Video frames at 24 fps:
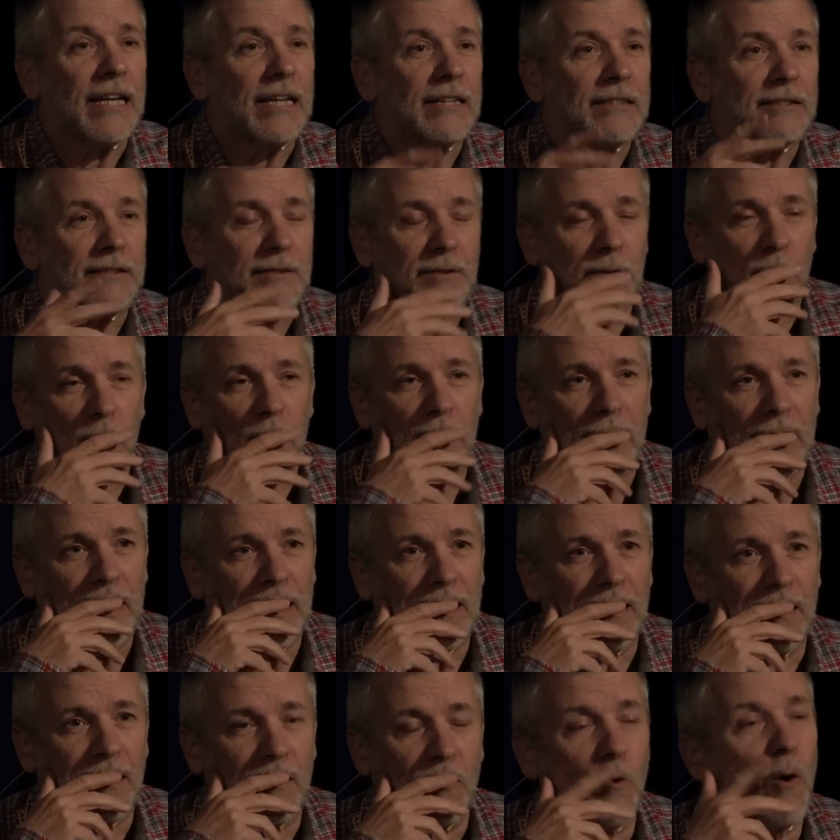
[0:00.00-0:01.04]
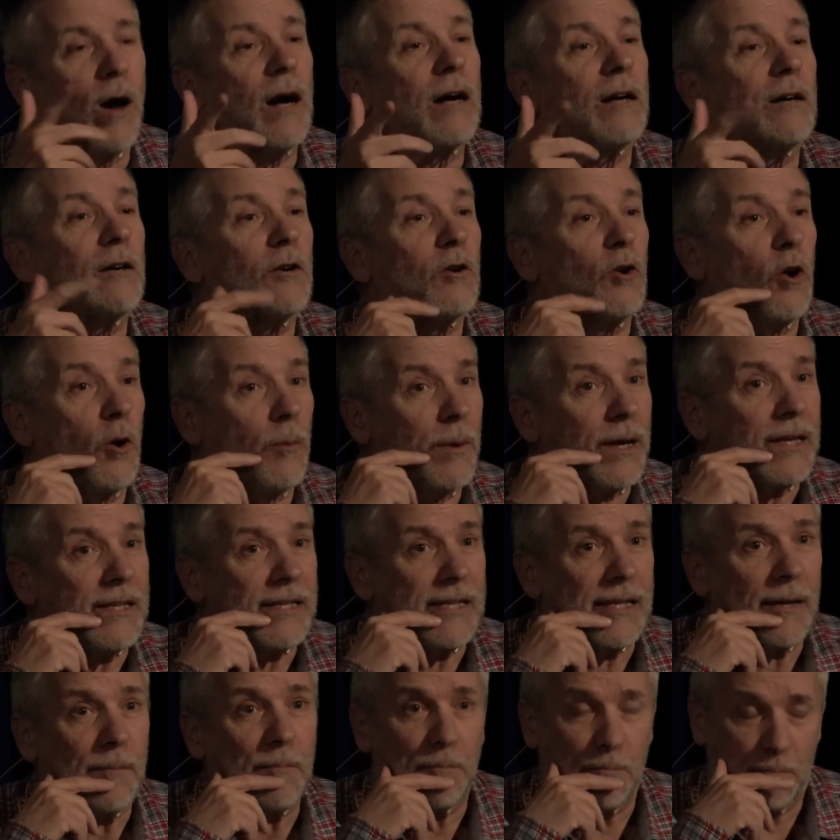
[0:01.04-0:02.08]
es eh, Juan
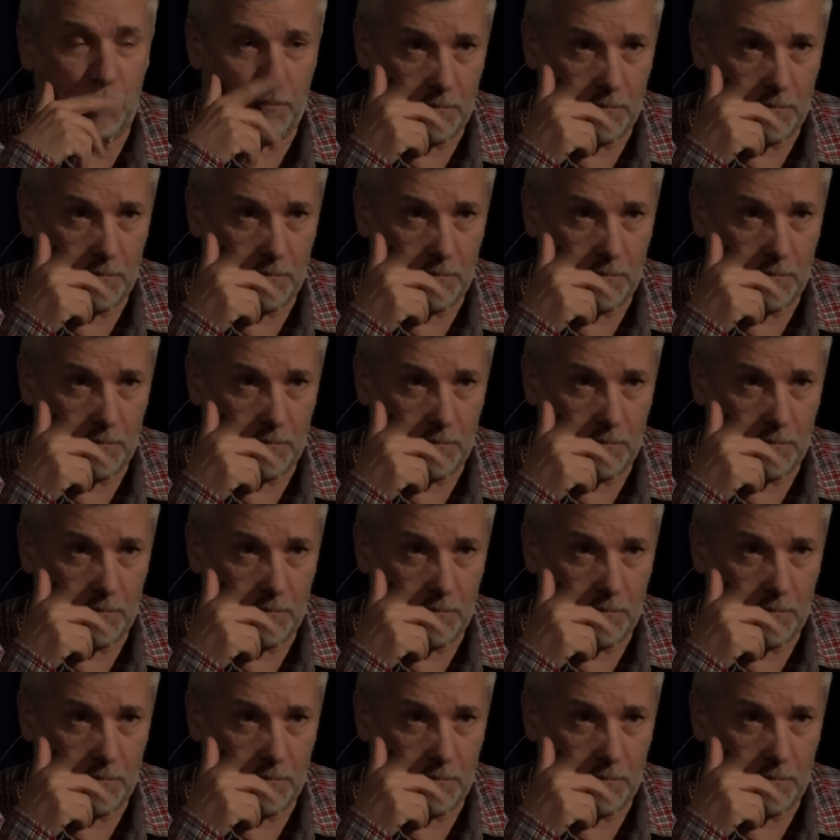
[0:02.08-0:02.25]
Lobese,